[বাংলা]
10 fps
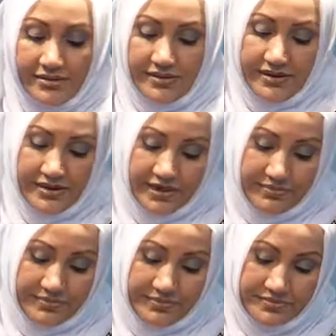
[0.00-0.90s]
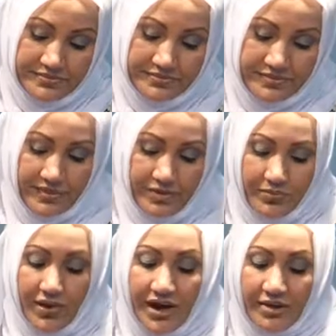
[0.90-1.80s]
দিয়ে দিলাম পরে